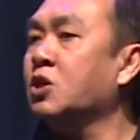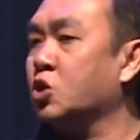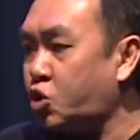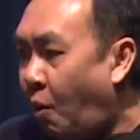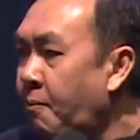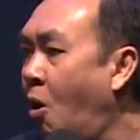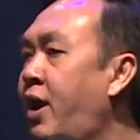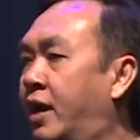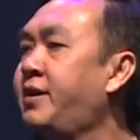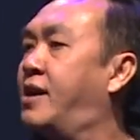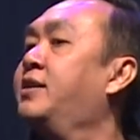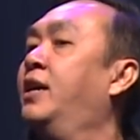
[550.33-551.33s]

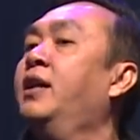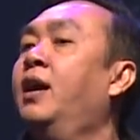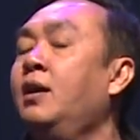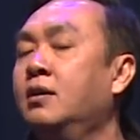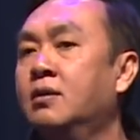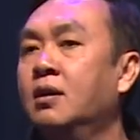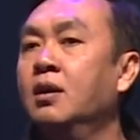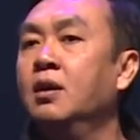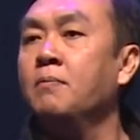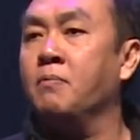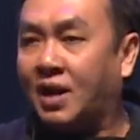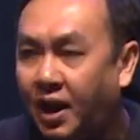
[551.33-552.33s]
kesombongan dagingnya,
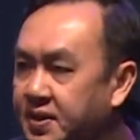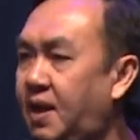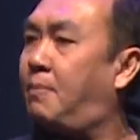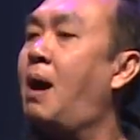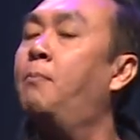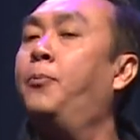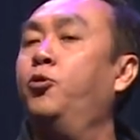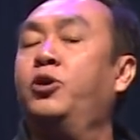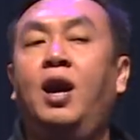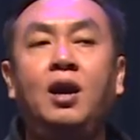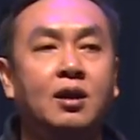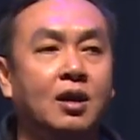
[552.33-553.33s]
merasa
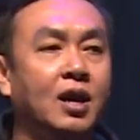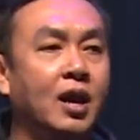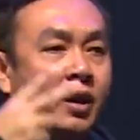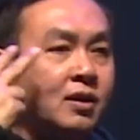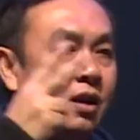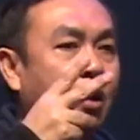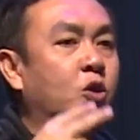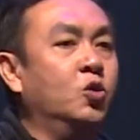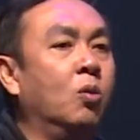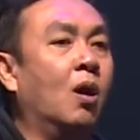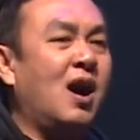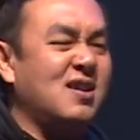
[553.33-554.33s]
mampunya. Yang
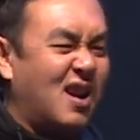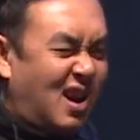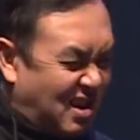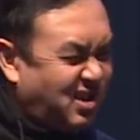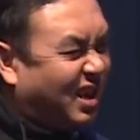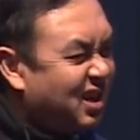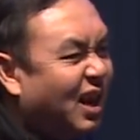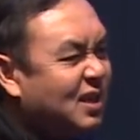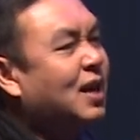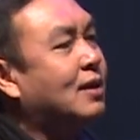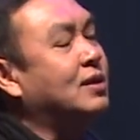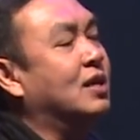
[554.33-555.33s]
kedua adalah
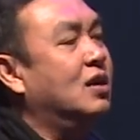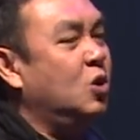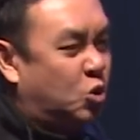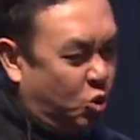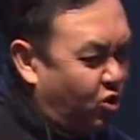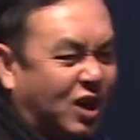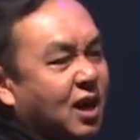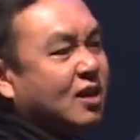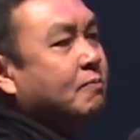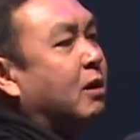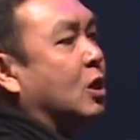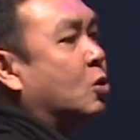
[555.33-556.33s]
kekerasannya,
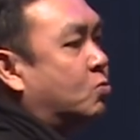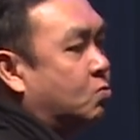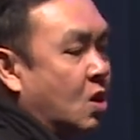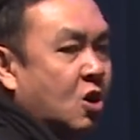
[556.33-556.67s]
sukar dibentuk,